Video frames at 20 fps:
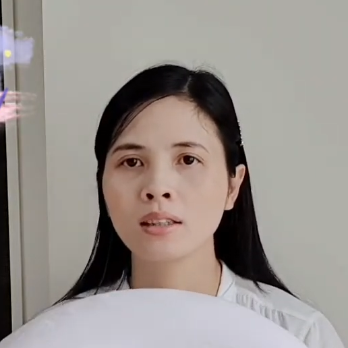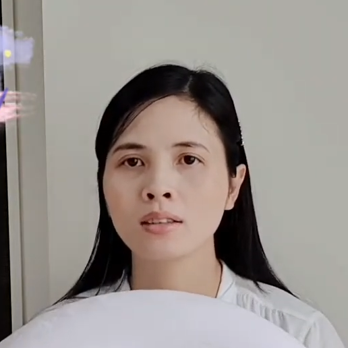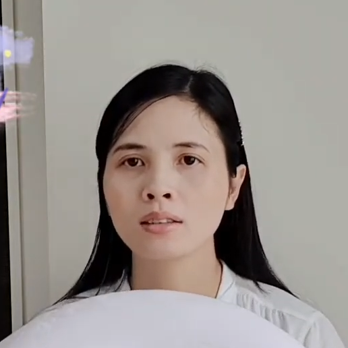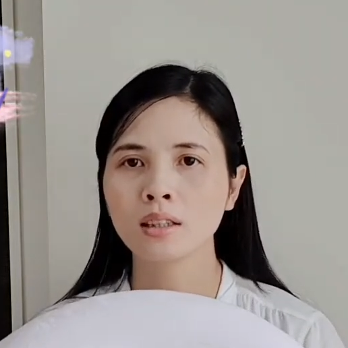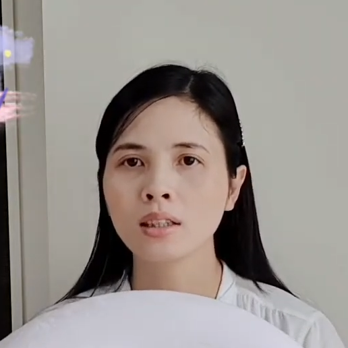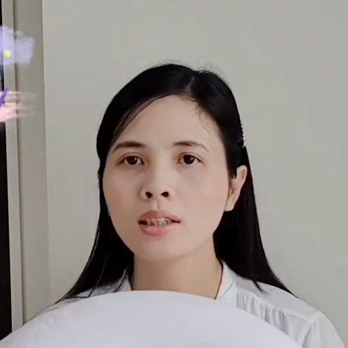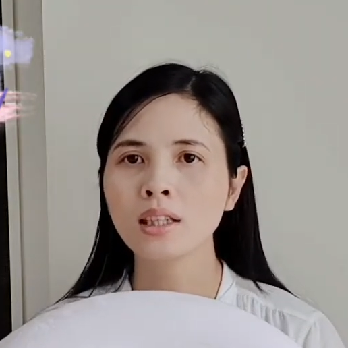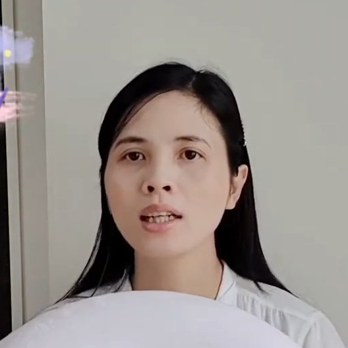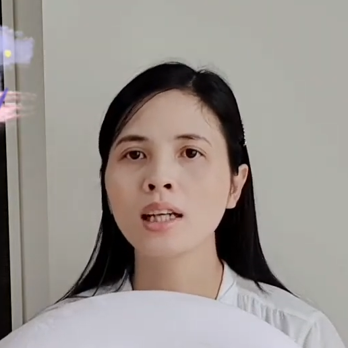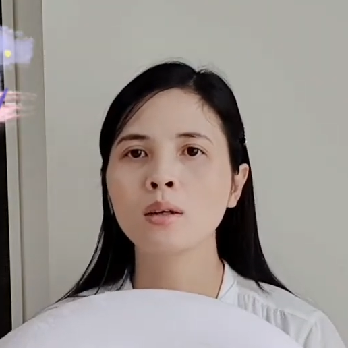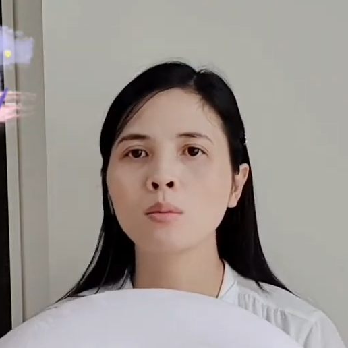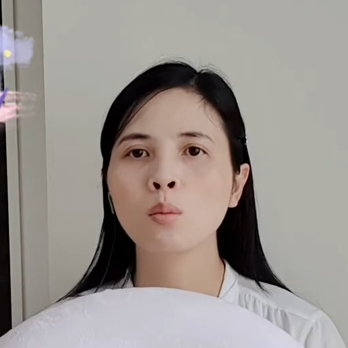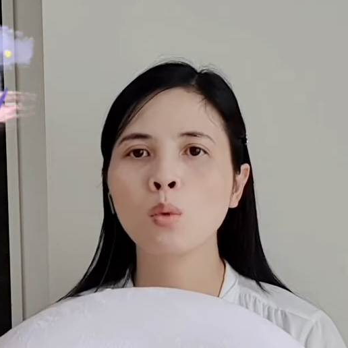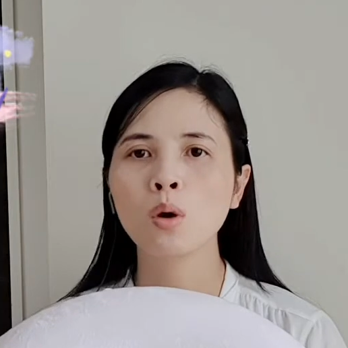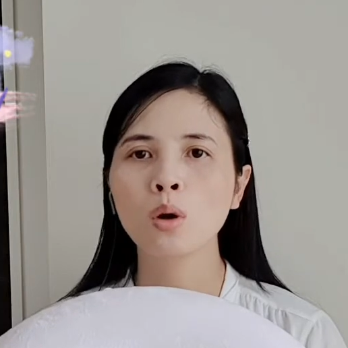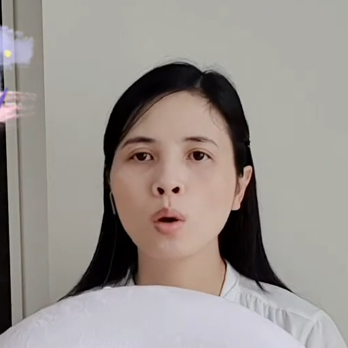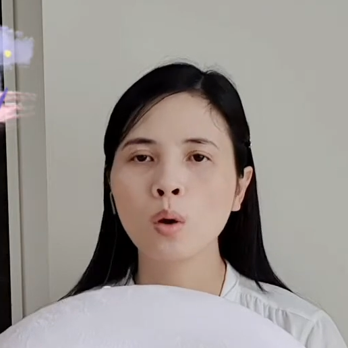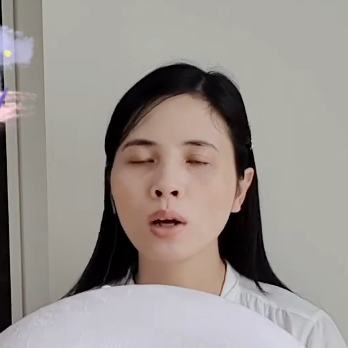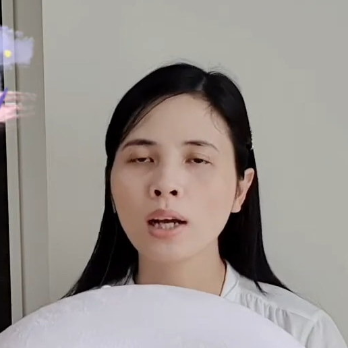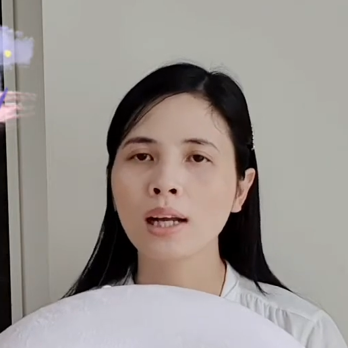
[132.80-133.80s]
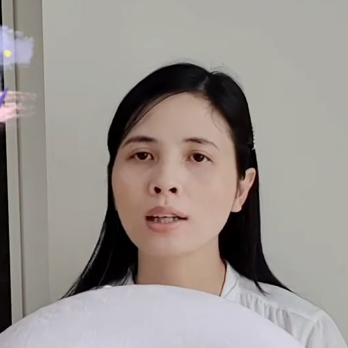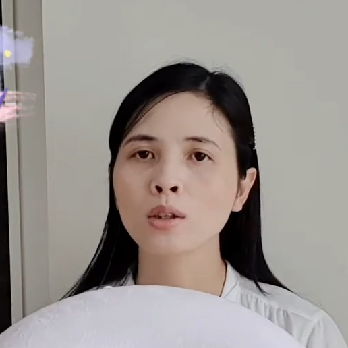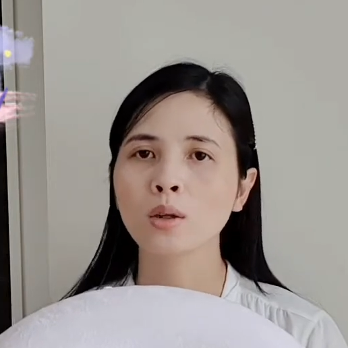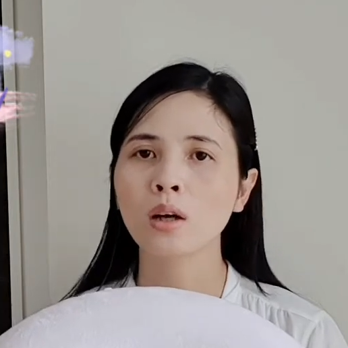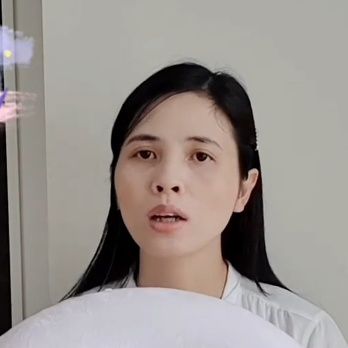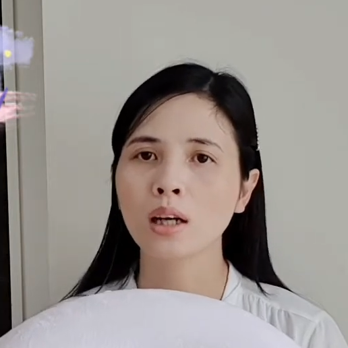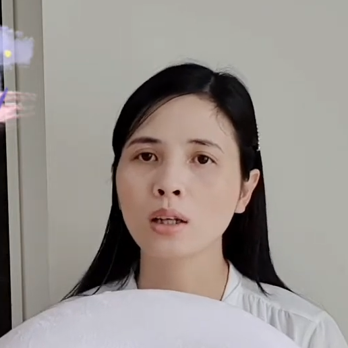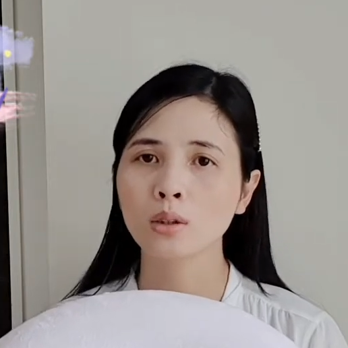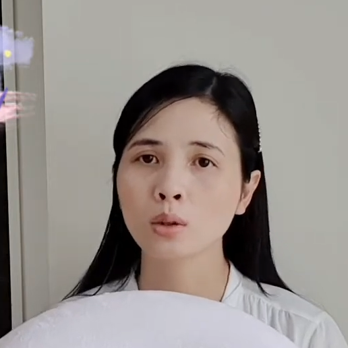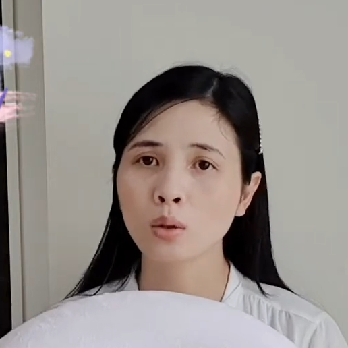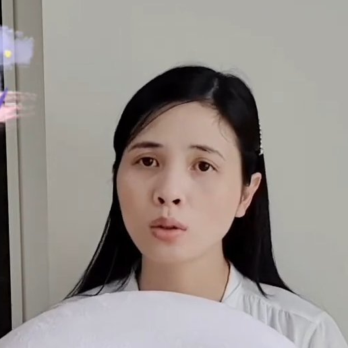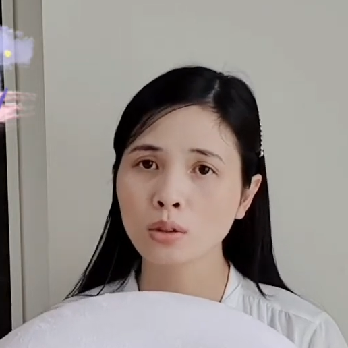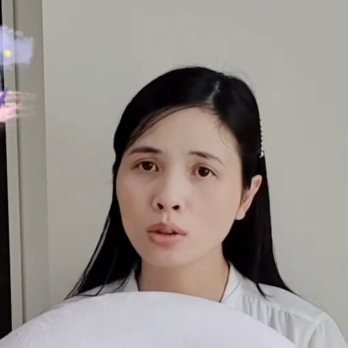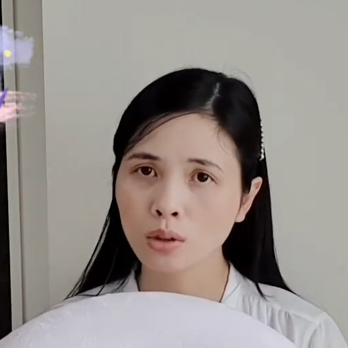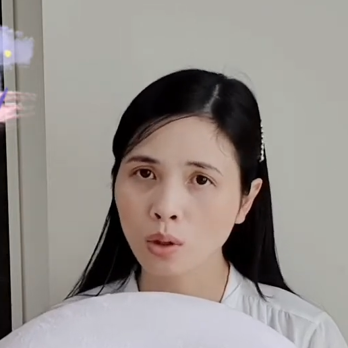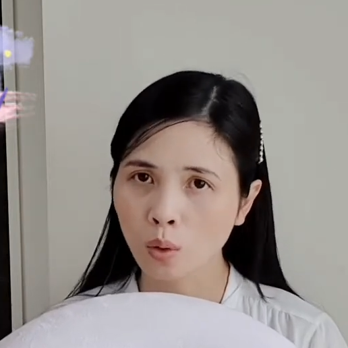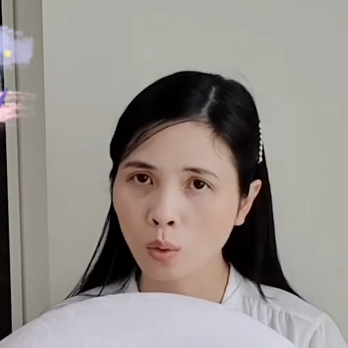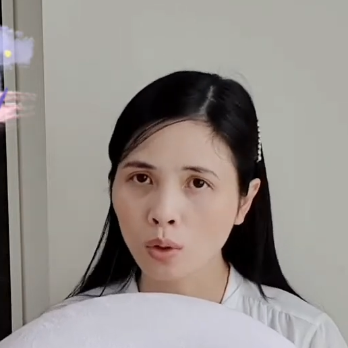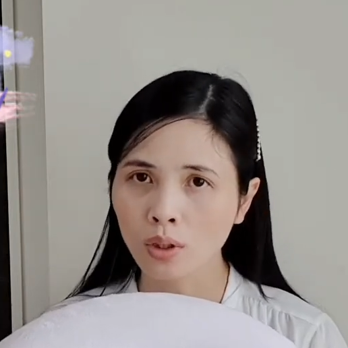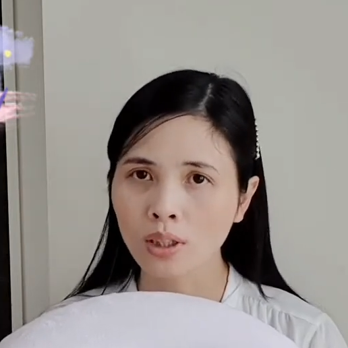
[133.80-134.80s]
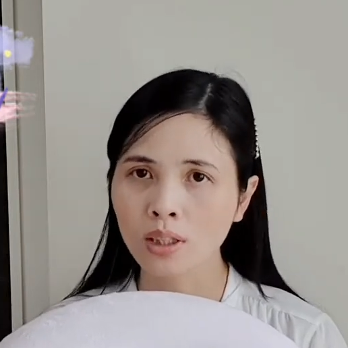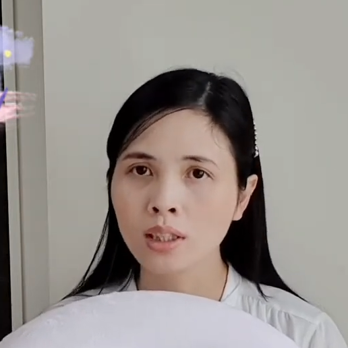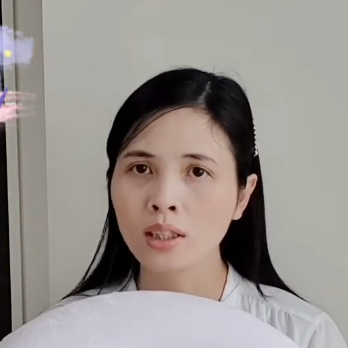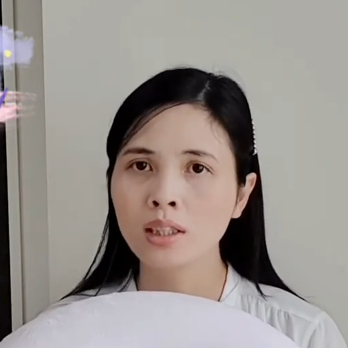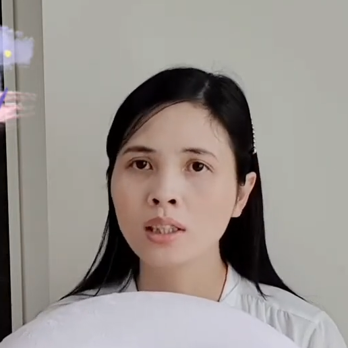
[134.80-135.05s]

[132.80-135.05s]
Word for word: tất nhiên là mua lỗ càng to càng tốt rồi